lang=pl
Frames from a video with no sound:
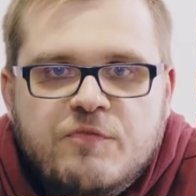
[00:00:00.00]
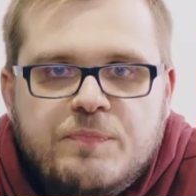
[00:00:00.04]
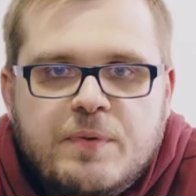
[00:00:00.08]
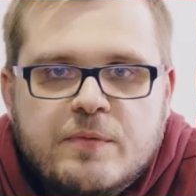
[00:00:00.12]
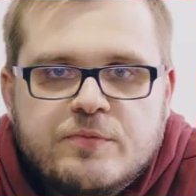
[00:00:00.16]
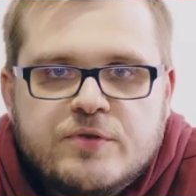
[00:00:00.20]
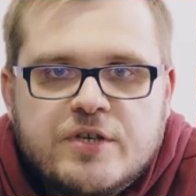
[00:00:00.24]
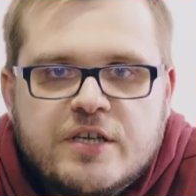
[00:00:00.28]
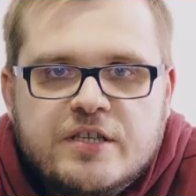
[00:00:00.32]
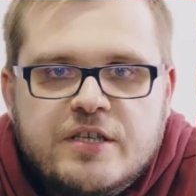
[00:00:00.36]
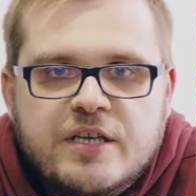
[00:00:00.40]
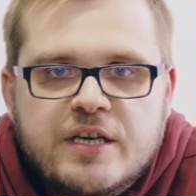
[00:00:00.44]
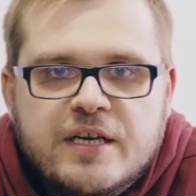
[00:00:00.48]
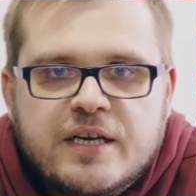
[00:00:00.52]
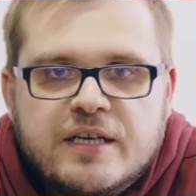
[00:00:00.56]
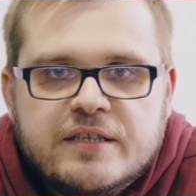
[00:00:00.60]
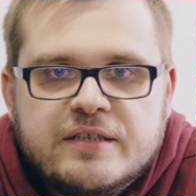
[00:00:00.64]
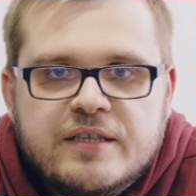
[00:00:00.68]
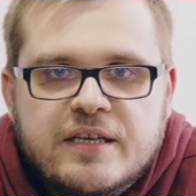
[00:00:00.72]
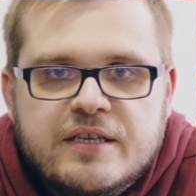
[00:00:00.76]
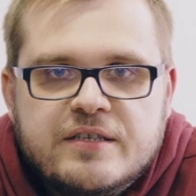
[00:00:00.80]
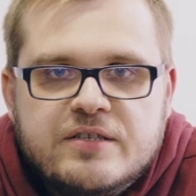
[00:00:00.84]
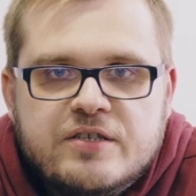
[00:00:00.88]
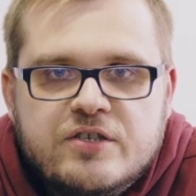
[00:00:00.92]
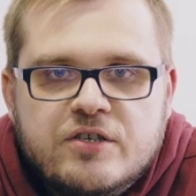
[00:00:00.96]
poprzedniej
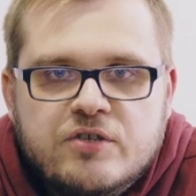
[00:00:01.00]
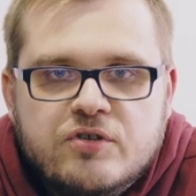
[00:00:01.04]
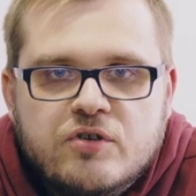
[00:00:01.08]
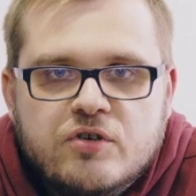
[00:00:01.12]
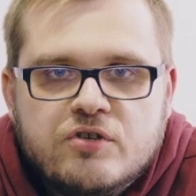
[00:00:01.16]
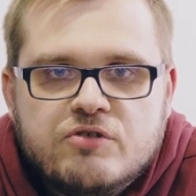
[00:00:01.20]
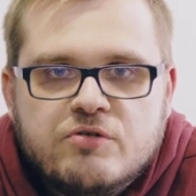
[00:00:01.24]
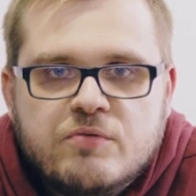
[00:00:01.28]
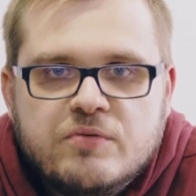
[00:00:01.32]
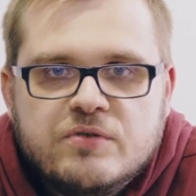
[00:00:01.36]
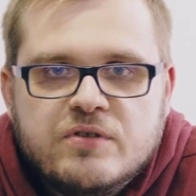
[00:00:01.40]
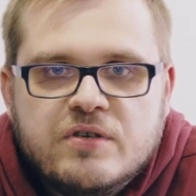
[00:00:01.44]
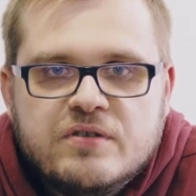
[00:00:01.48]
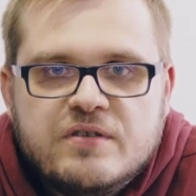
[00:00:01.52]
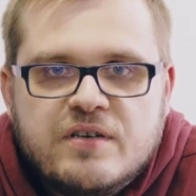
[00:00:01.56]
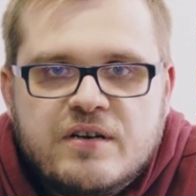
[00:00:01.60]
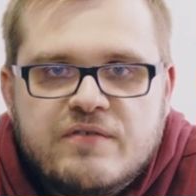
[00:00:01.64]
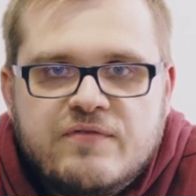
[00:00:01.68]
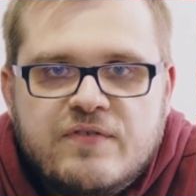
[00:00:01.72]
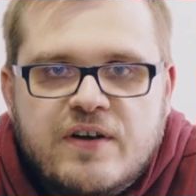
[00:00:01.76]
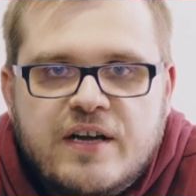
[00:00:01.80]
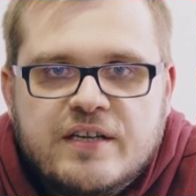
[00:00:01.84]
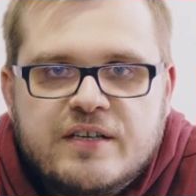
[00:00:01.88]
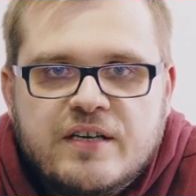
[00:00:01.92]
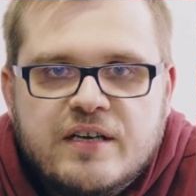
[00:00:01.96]
kadencji doszło do
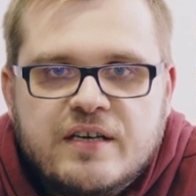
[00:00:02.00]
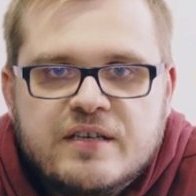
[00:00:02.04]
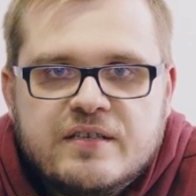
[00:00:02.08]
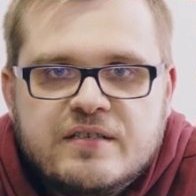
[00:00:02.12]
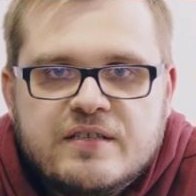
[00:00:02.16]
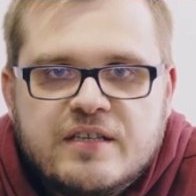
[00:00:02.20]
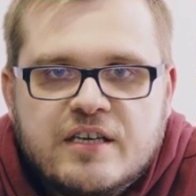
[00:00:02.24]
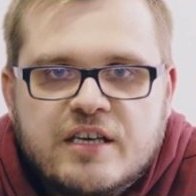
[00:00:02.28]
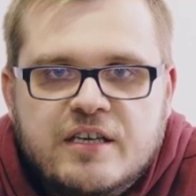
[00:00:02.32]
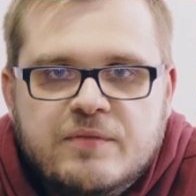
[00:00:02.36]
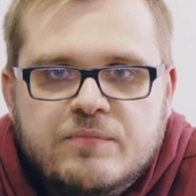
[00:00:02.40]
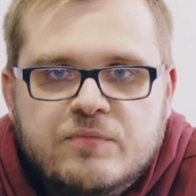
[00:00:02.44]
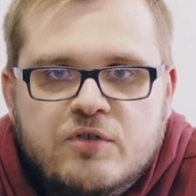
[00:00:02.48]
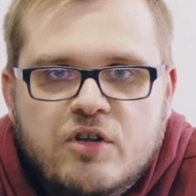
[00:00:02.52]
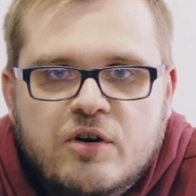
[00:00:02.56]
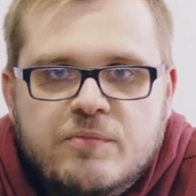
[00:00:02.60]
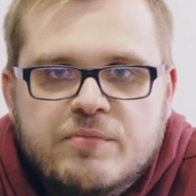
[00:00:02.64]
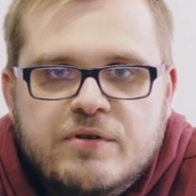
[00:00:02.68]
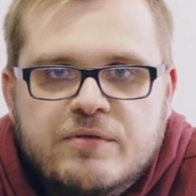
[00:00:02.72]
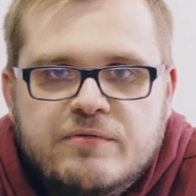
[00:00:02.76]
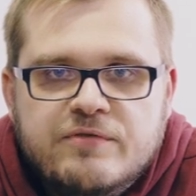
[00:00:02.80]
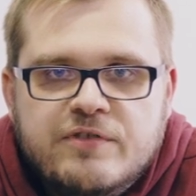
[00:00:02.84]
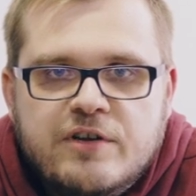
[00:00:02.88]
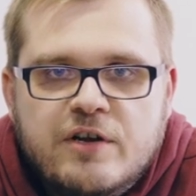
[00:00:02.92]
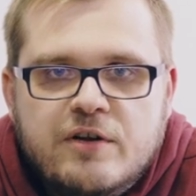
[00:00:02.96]
zerwania z takim
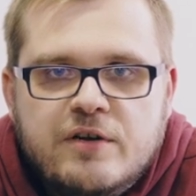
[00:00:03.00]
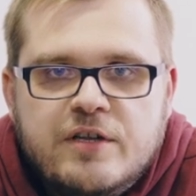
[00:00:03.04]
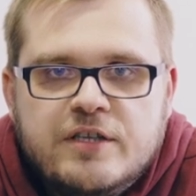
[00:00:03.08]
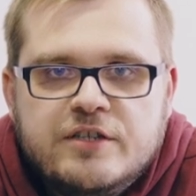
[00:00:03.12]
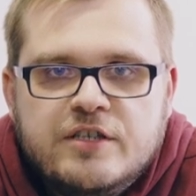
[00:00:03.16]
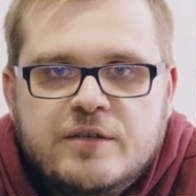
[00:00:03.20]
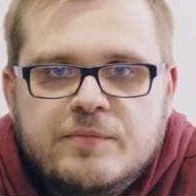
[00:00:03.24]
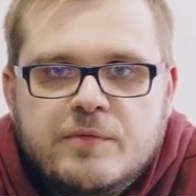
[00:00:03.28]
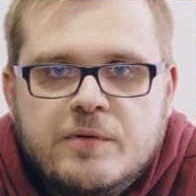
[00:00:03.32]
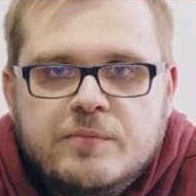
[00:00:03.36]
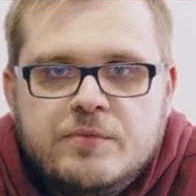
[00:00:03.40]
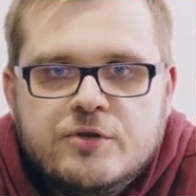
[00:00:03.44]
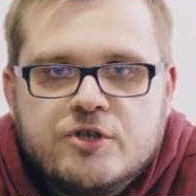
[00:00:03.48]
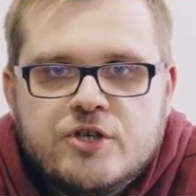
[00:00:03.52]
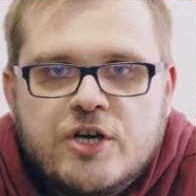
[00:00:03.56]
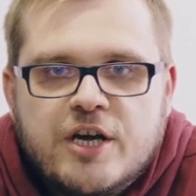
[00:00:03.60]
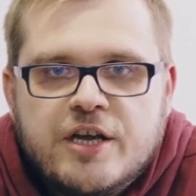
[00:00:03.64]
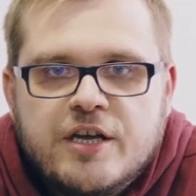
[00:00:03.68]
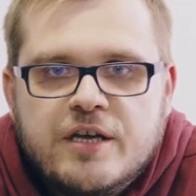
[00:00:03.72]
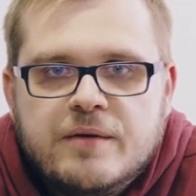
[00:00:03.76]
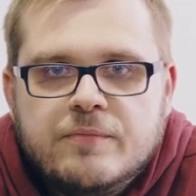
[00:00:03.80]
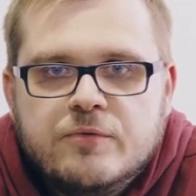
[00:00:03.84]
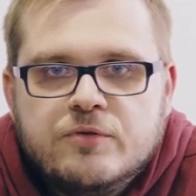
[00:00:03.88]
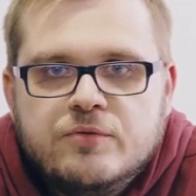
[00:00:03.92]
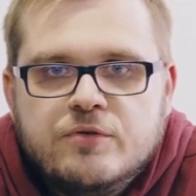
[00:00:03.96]
dobrym wieloletnim
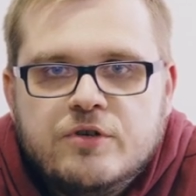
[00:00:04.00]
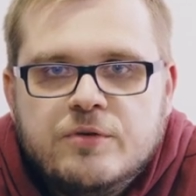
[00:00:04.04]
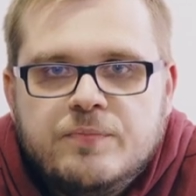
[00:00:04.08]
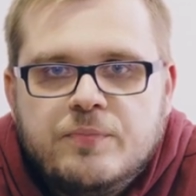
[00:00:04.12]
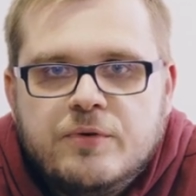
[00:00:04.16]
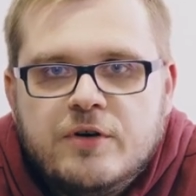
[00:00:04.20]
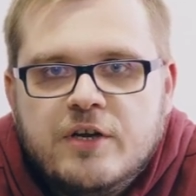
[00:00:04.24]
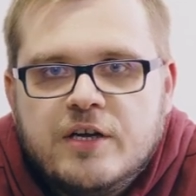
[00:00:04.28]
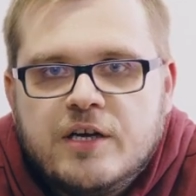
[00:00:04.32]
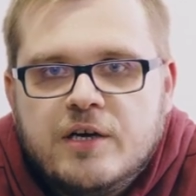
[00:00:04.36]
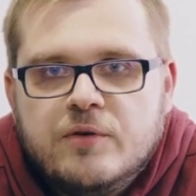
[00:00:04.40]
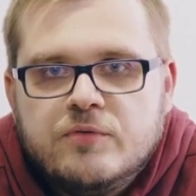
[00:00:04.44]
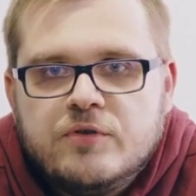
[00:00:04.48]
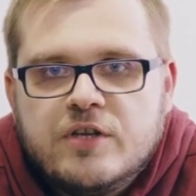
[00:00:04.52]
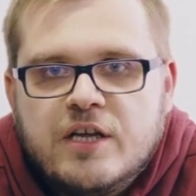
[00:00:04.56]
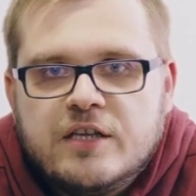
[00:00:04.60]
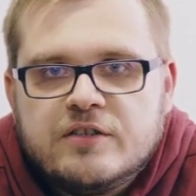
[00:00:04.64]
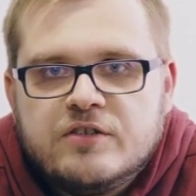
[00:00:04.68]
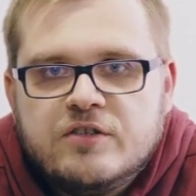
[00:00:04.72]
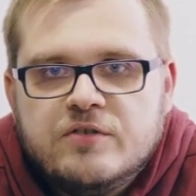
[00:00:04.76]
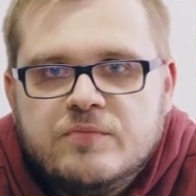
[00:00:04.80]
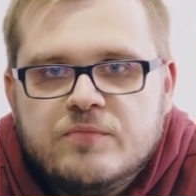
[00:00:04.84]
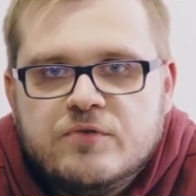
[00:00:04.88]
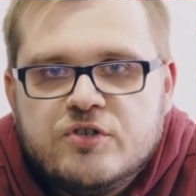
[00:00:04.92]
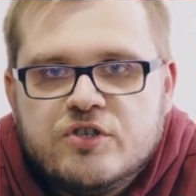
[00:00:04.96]
obyczajem, który polegał na
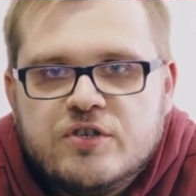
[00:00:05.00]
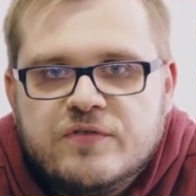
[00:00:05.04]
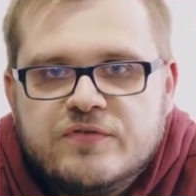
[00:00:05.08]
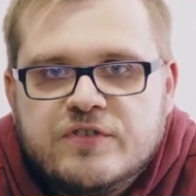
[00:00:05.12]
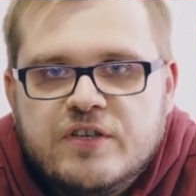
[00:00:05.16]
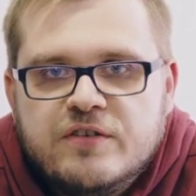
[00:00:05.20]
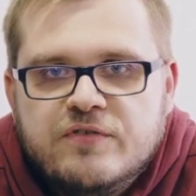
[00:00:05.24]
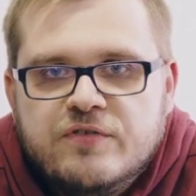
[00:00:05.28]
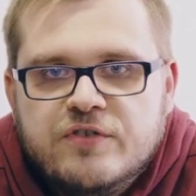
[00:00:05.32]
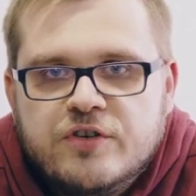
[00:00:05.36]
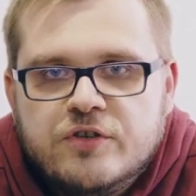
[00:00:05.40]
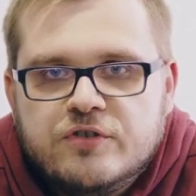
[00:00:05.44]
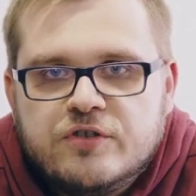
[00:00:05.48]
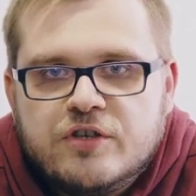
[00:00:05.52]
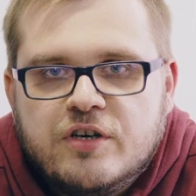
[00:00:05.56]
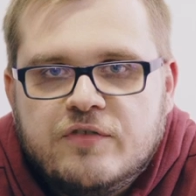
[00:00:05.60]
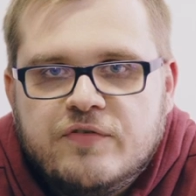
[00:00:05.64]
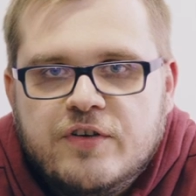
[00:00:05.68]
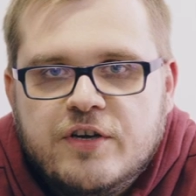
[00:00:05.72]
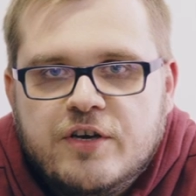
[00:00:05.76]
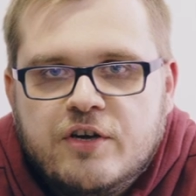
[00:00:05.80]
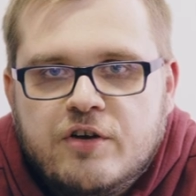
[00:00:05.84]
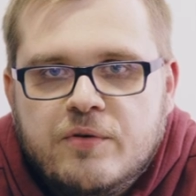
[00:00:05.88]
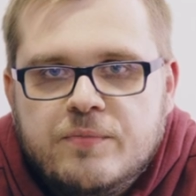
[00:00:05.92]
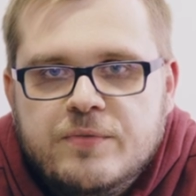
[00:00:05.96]
tym, że w tej
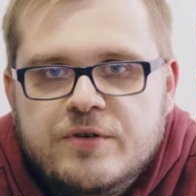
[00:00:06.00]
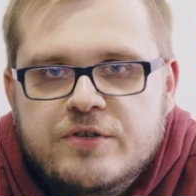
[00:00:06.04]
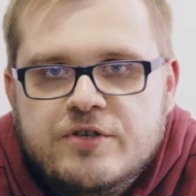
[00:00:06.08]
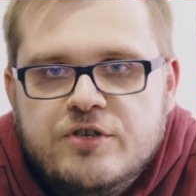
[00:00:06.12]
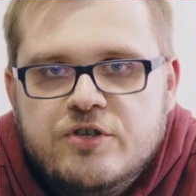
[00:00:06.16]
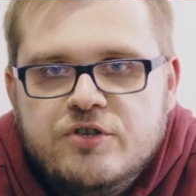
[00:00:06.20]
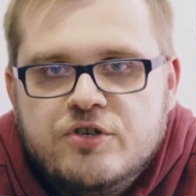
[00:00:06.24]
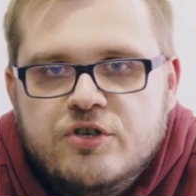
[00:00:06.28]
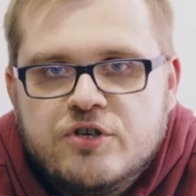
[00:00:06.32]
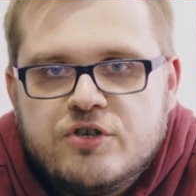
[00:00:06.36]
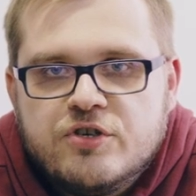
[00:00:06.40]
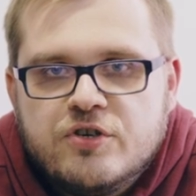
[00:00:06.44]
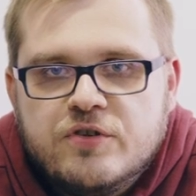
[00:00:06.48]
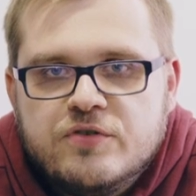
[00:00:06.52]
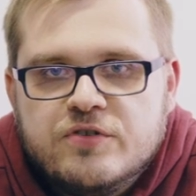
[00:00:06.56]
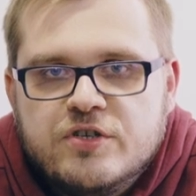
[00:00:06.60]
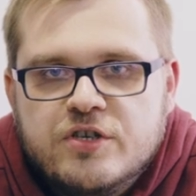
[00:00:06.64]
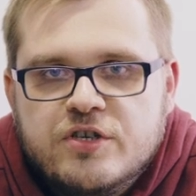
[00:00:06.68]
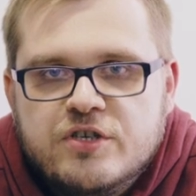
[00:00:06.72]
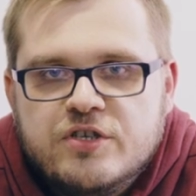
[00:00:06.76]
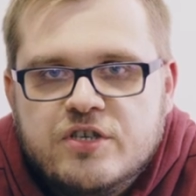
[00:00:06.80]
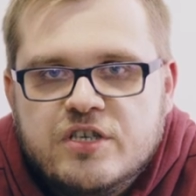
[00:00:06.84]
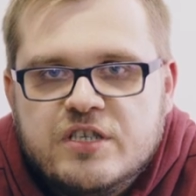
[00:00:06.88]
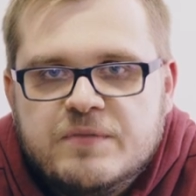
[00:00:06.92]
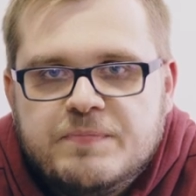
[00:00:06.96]
wyjątkowej komisji
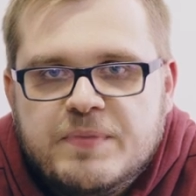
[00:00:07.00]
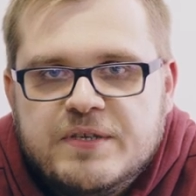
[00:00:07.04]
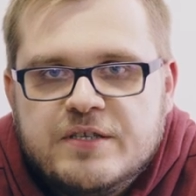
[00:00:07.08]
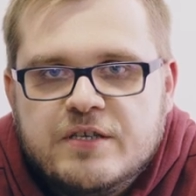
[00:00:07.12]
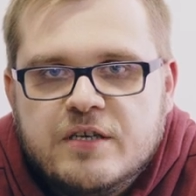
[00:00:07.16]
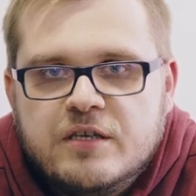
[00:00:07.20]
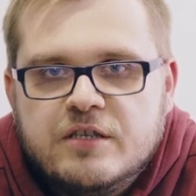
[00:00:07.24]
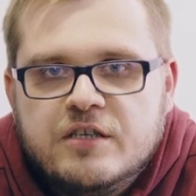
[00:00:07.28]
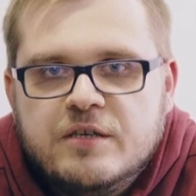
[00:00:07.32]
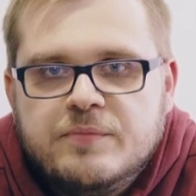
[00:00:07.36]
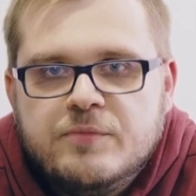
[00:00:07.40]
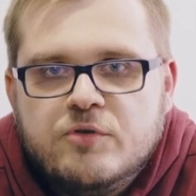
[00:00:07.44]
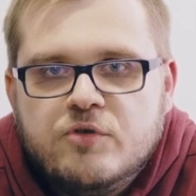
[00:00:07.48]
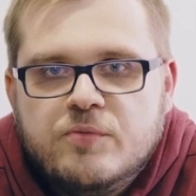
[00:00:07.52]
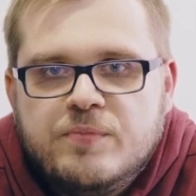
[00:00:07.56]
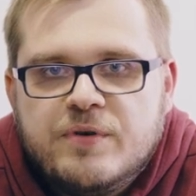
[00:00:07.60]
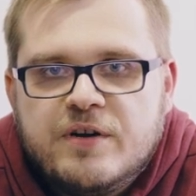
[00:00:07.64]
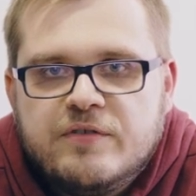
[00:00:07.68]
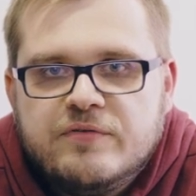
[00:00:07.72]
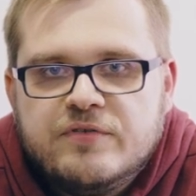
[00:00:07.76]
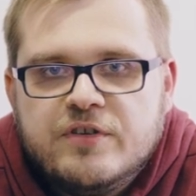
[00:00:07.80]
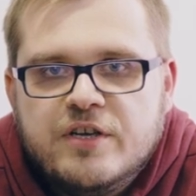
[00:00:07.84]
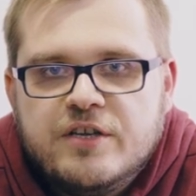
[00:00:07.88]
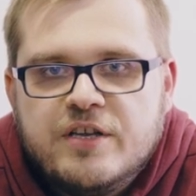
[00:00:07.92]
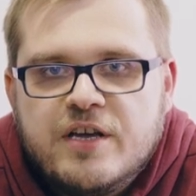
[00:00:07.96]
cieszącej się specjalnymi
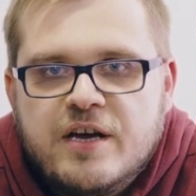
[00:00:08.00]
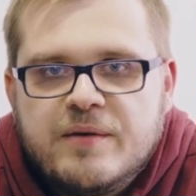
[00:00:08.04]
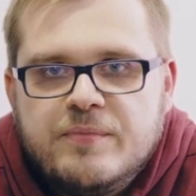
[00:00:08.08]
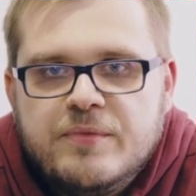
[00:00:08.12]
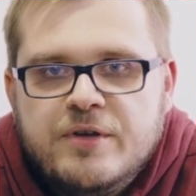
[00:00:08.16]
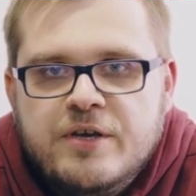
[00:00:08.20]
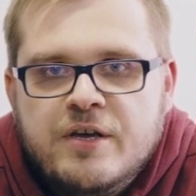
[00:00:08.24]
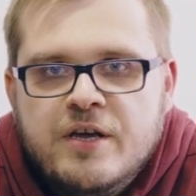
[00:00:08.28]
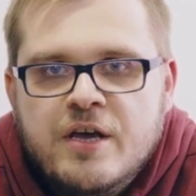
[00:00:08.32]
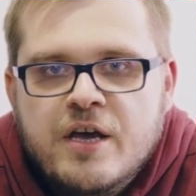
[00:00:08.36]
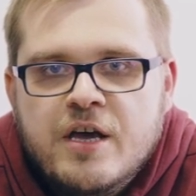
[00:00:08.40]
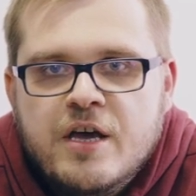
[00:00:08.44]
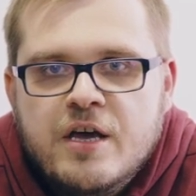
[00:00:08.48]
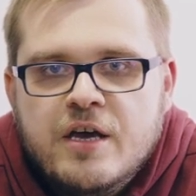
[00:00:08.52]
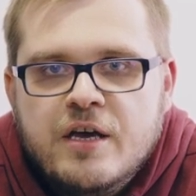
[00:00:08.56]
uprawnieniami